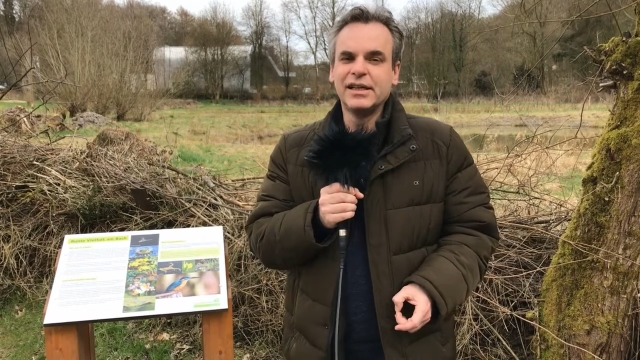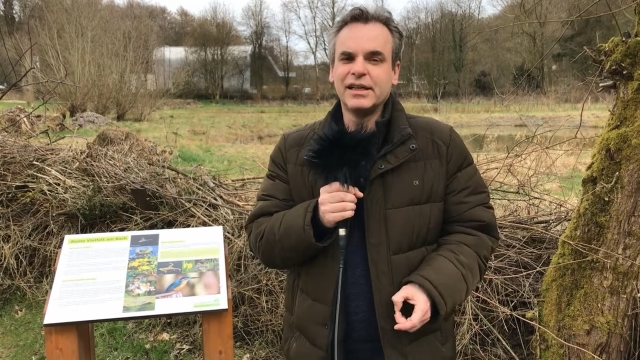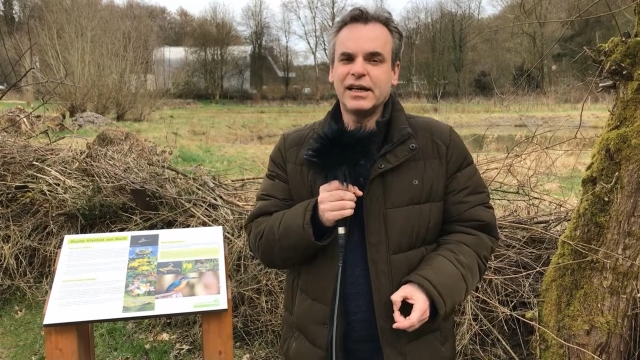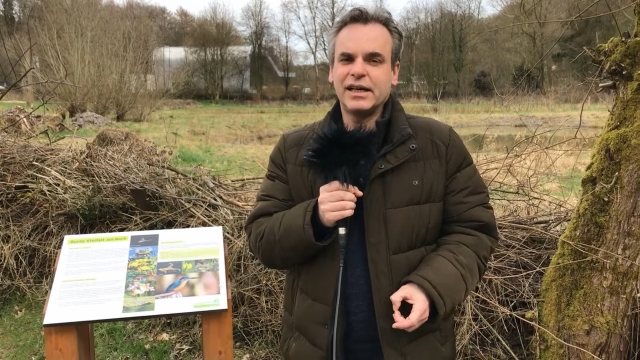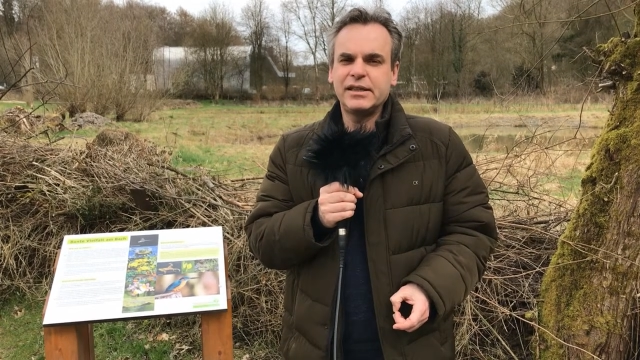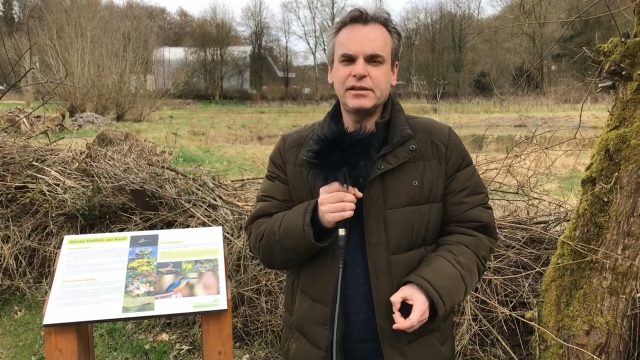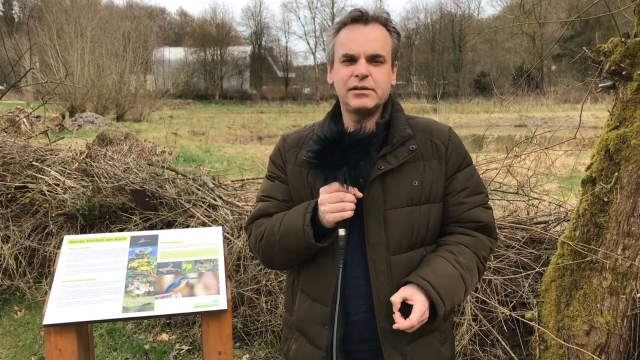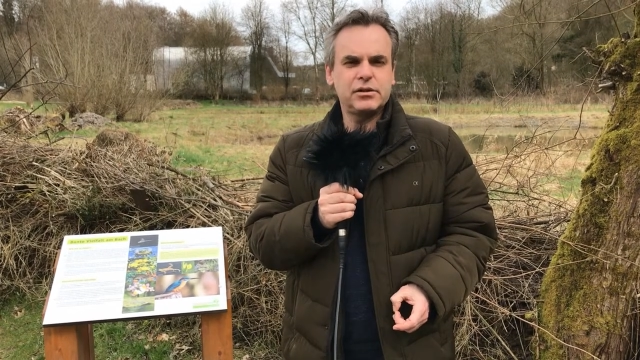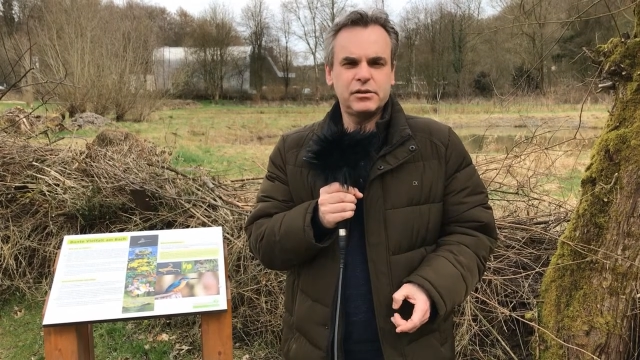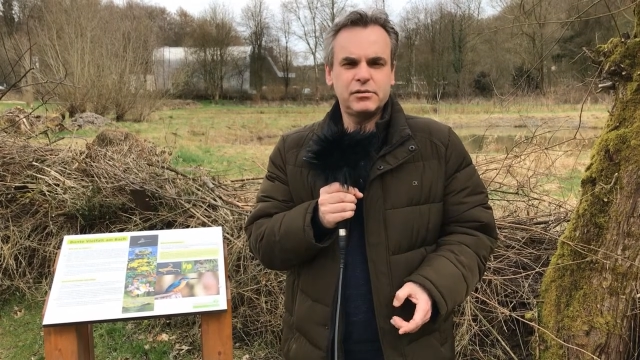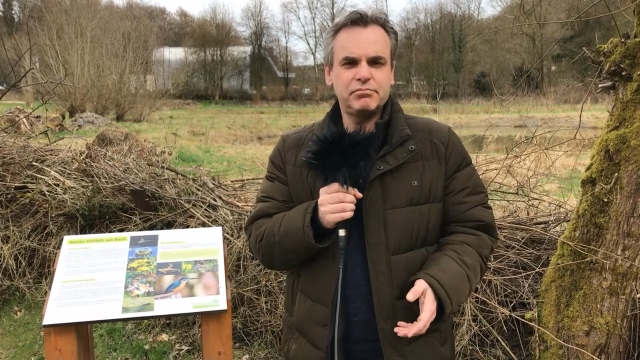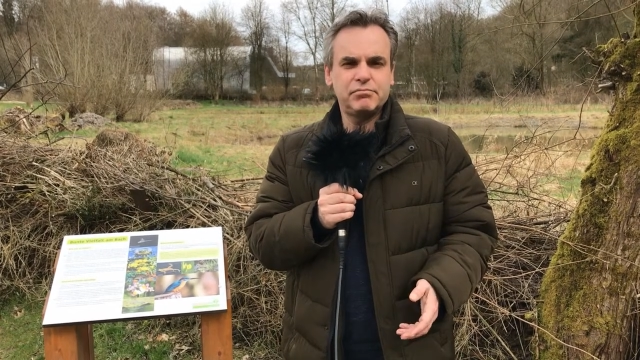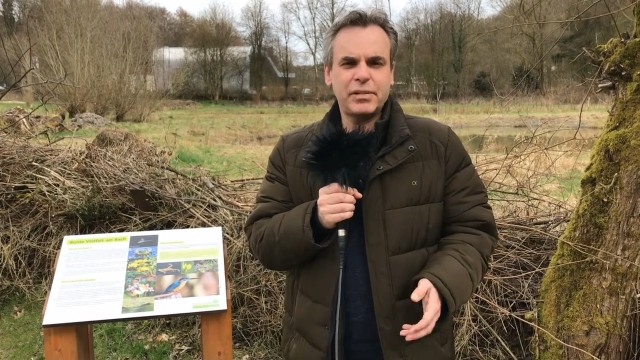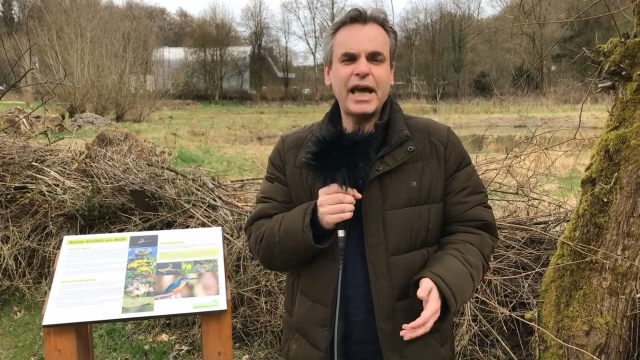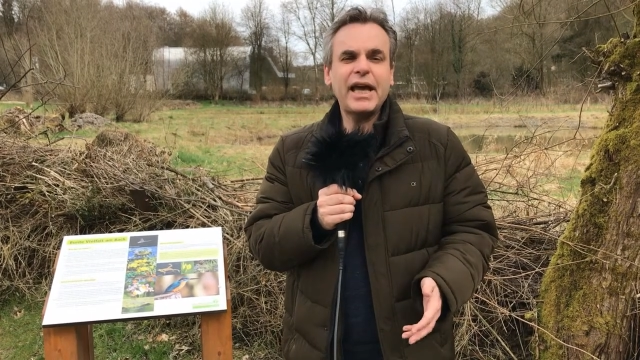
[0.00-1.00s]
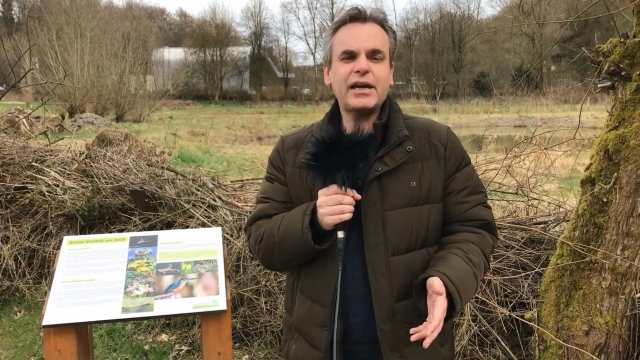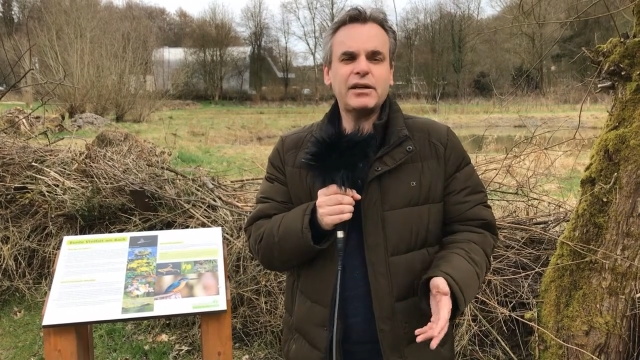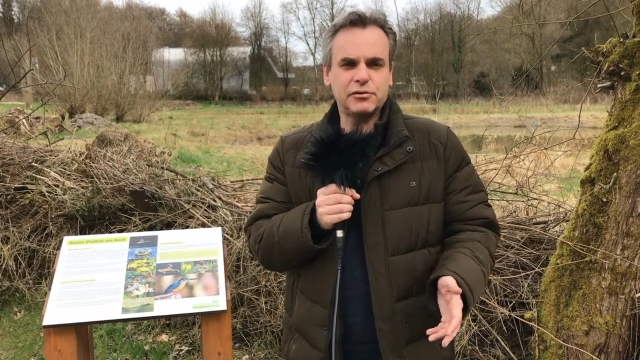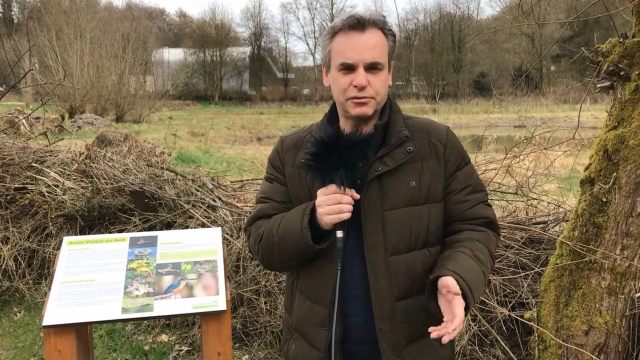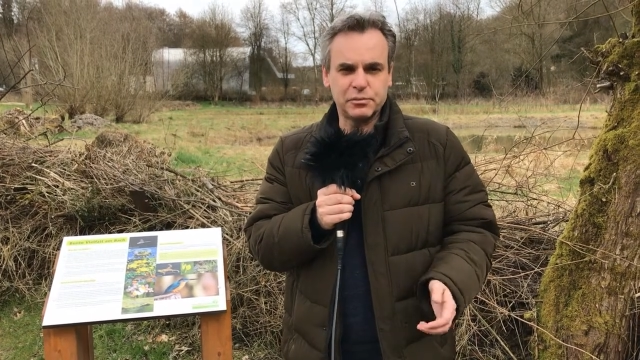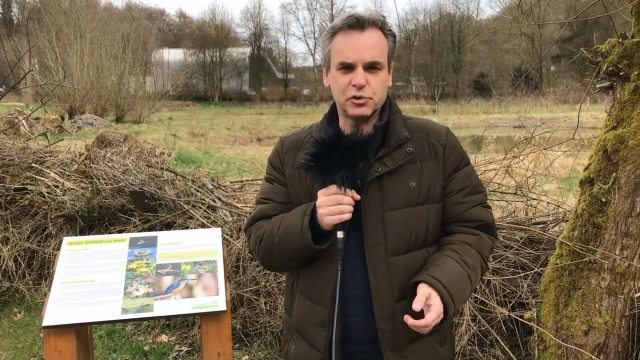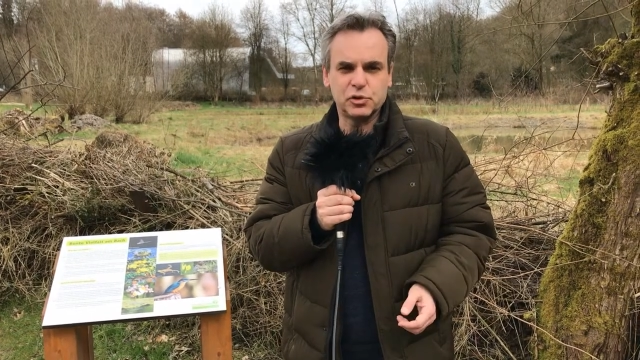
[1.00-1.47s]
ein ähm,
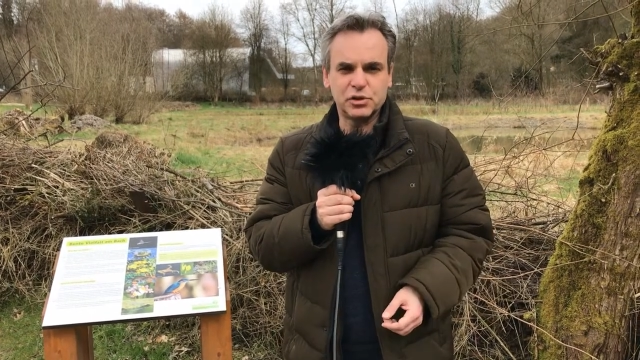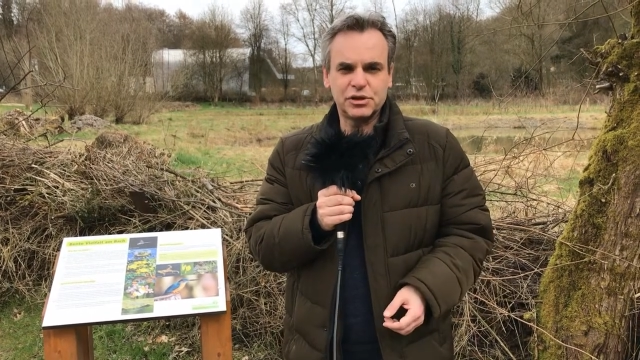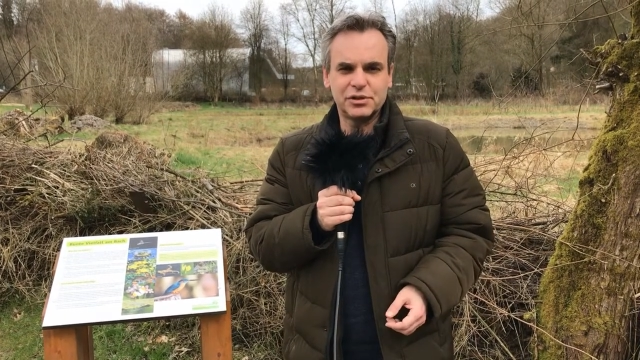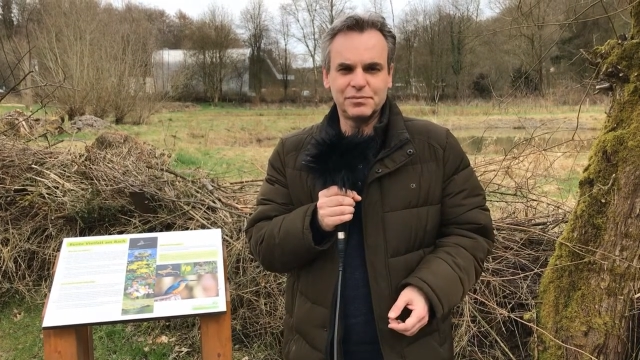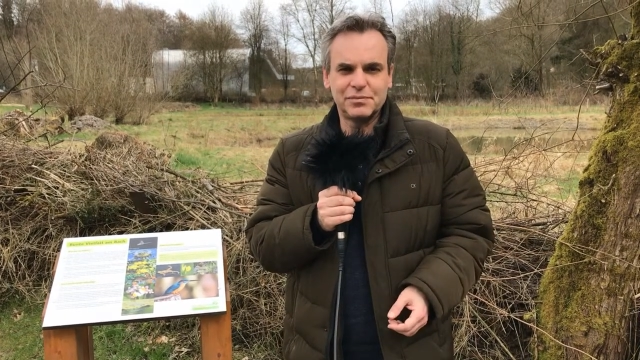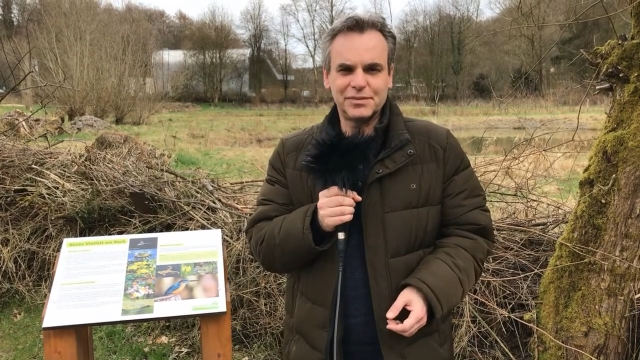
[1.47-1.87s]
Heckenverbot.